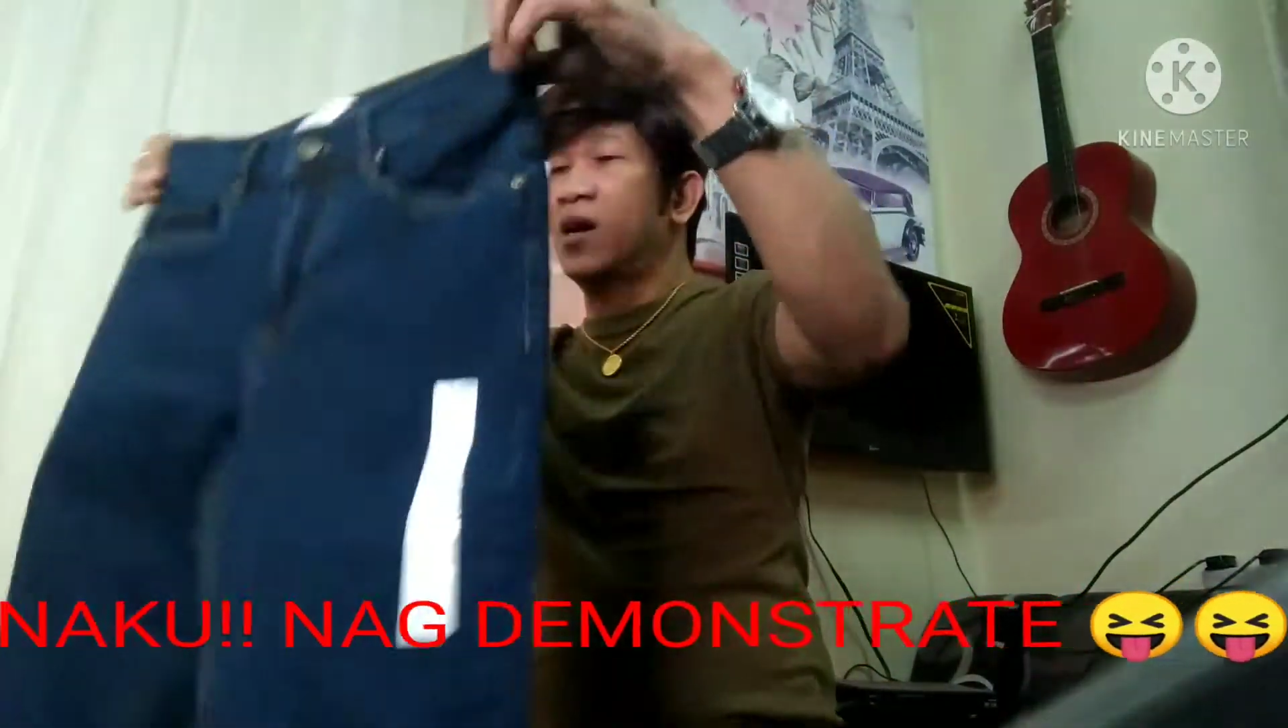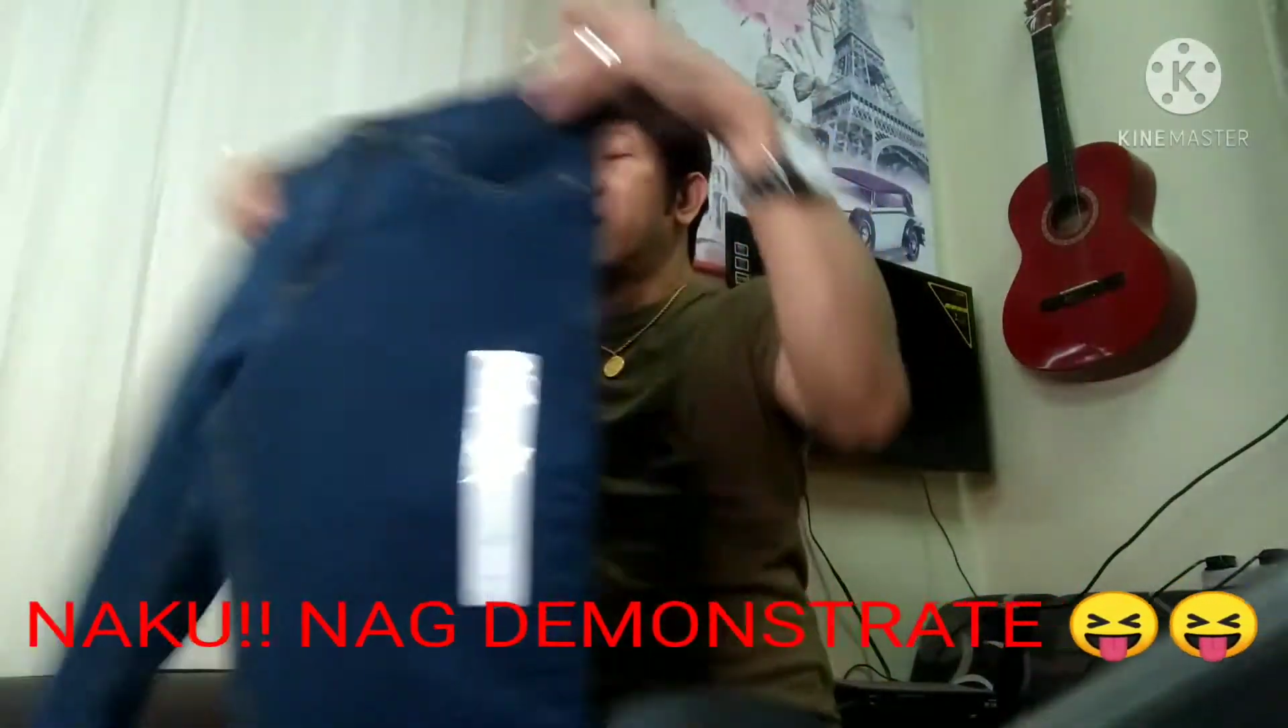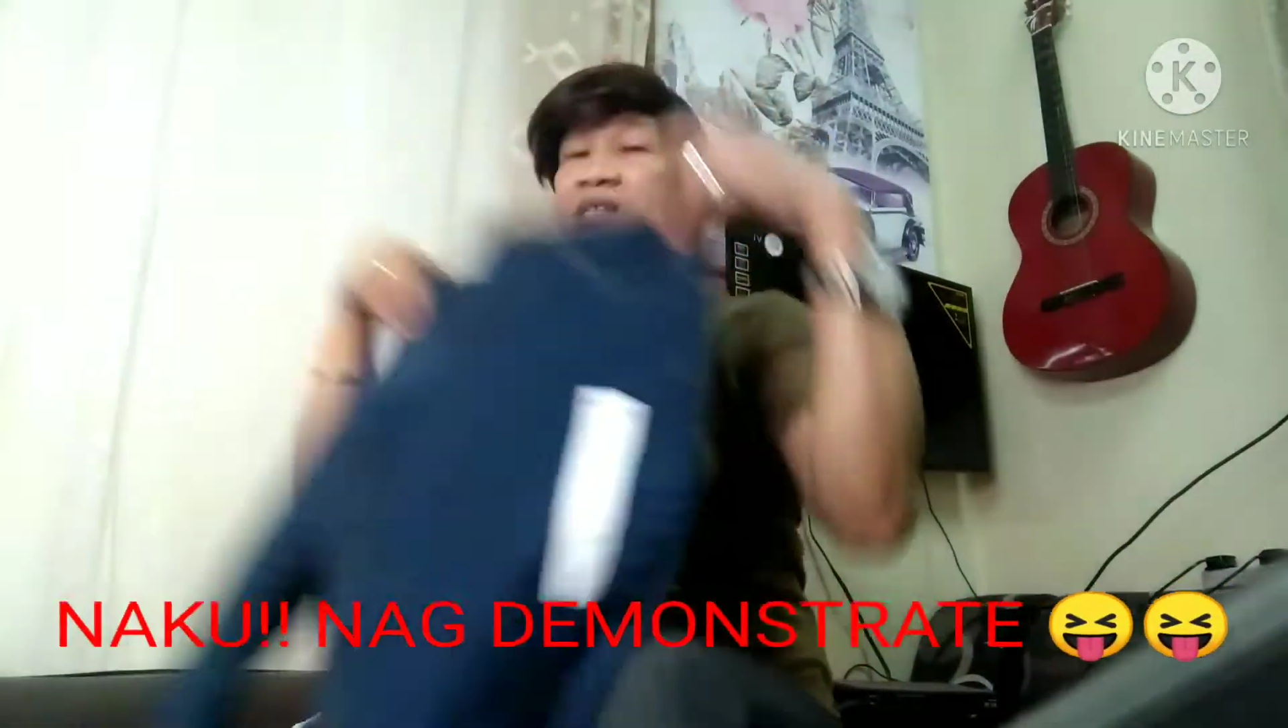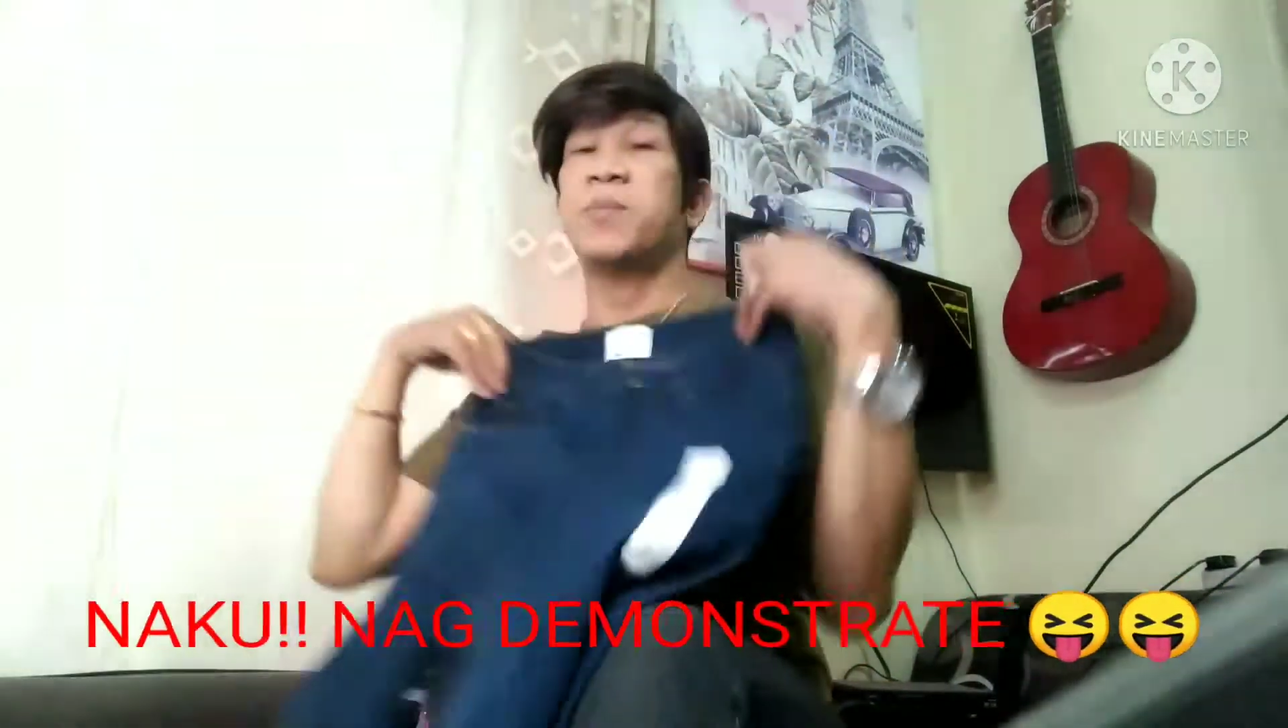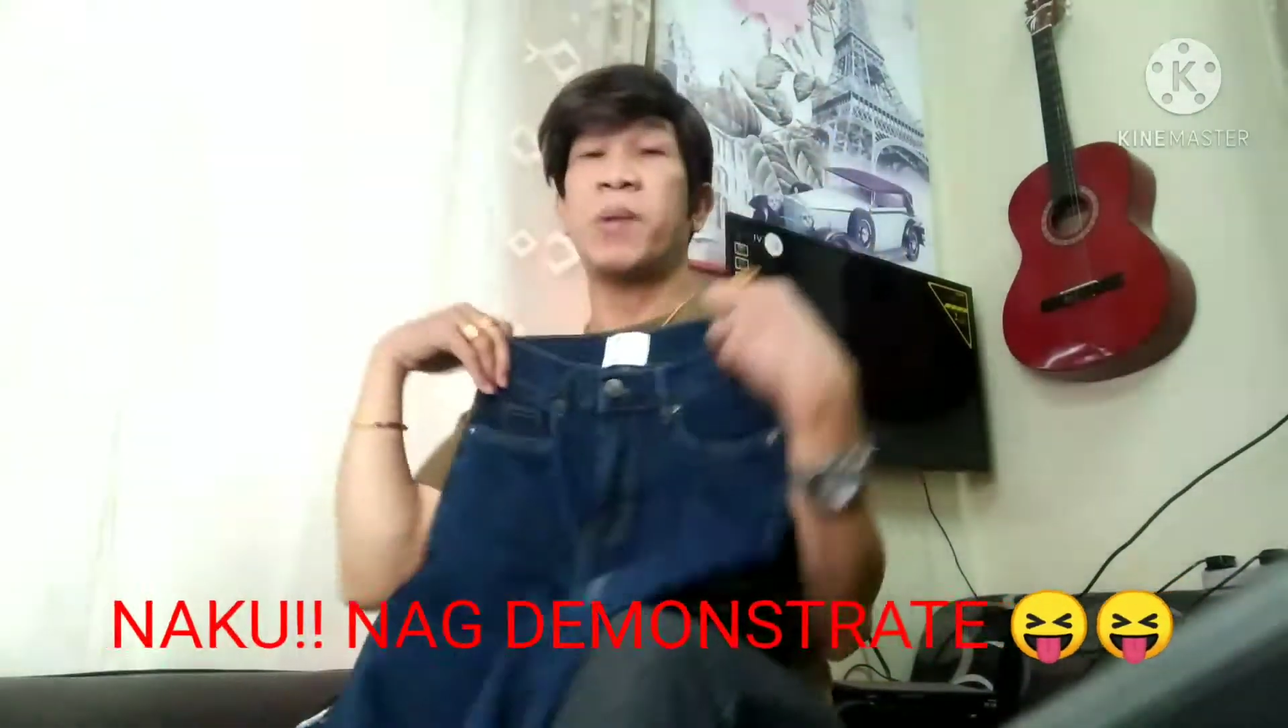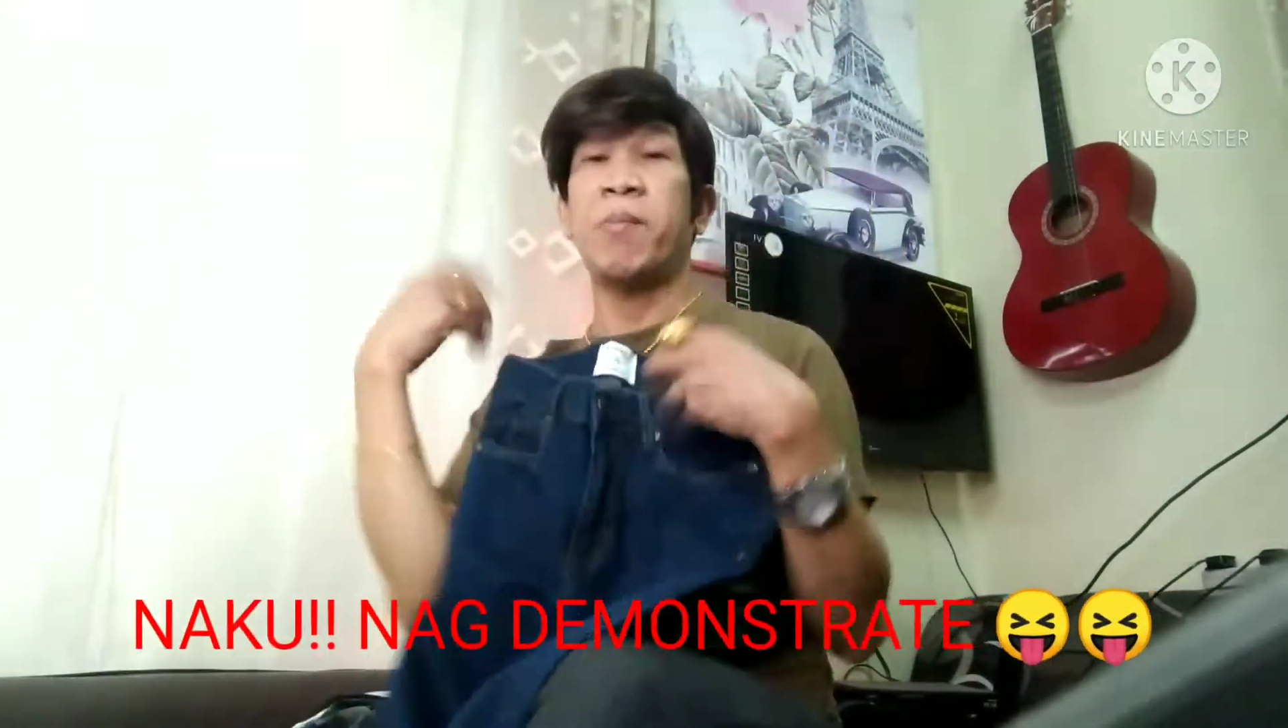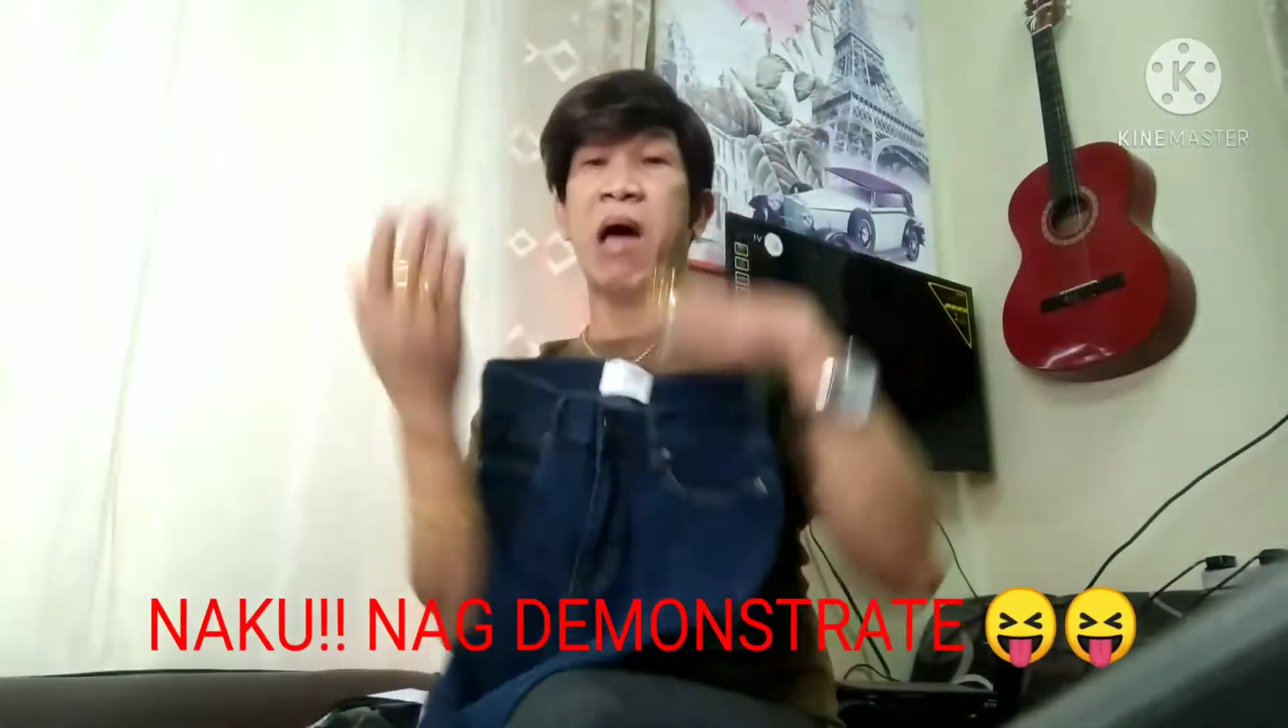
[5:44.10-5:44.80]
Kasi pag